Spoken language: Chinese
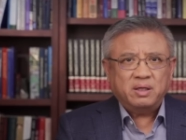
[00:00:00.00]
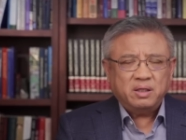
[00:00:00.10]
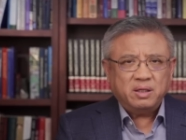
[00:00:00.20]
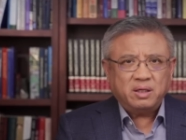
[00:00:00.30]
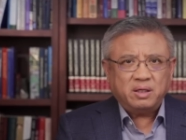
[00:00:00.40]

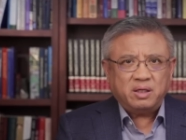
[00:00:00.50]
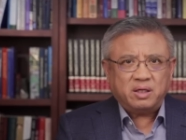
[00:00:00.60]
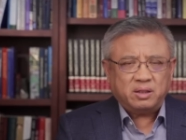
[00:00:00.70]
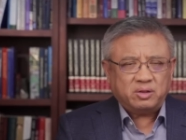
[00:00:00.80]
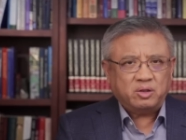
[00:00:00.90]
一个一
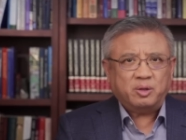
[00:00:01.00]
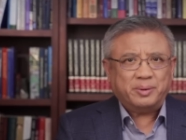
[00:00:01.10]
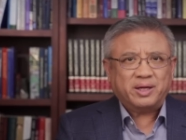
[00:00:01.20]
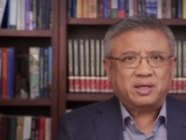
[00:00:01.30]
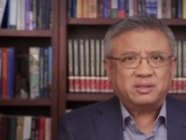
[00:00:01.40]
个的都得被
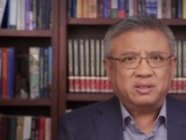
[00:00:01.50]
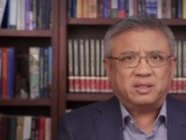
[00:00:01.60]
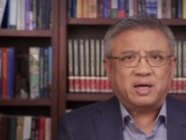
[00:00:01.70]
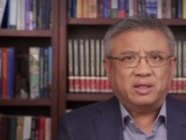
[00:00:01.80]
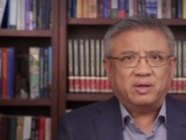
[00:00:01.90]
他自己
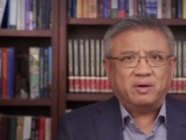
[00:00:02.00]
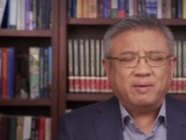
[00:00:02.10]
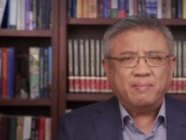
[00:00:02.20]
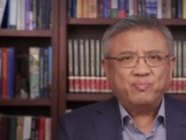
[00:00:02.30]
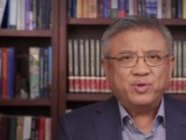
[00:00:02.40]
干掉，
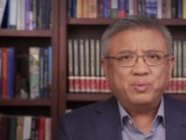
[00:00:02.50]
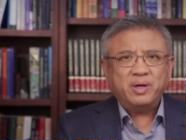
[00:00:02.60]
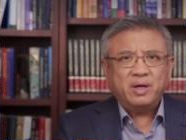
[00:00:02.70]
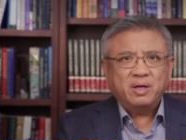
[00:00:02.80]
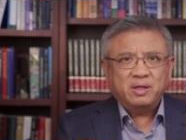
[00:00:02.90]
因
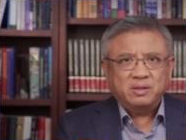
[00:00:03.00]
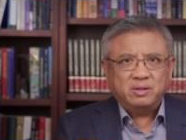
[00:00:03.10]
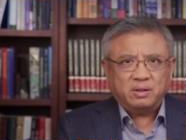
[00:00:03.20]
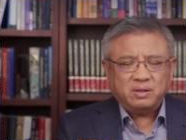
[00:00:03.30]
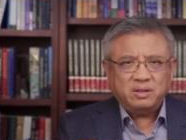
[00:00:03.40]
为你
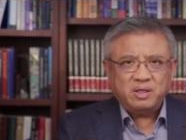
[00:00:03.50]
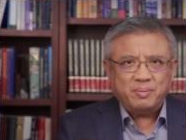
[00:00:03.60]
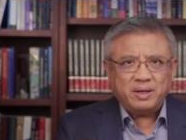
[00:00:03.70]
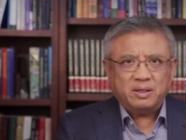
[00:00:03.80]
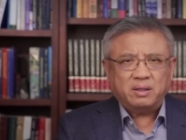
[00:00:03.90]
要定接
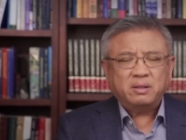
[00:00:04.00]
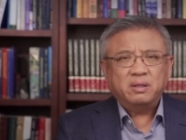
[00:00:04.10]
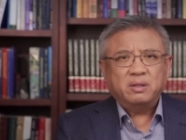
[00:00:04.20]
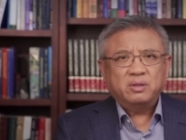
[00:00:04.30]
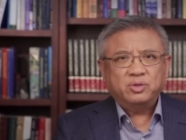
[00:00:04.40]
班人，
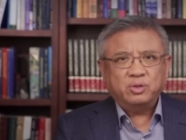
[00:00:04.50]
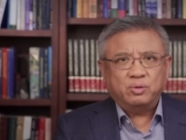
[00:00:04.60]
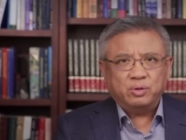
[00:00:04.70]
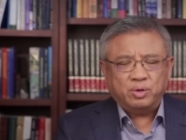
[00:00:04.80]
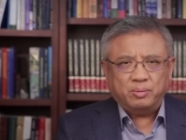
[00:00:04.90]
就
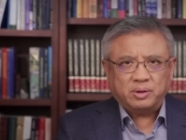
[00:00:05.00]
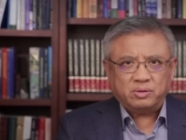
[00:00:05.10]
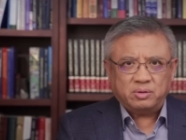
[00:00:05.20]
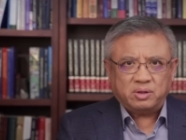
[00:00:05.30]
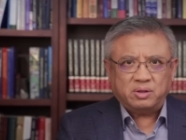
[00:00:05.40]
会对毛泽
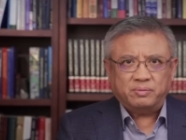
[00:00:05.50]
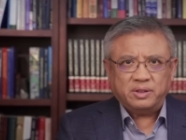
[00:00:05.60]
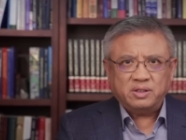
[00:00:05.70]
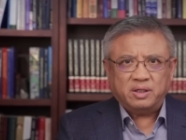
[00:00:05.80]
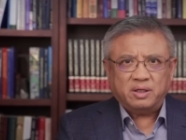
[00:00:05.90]
东造成威
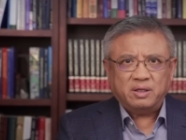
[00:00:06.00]
胁。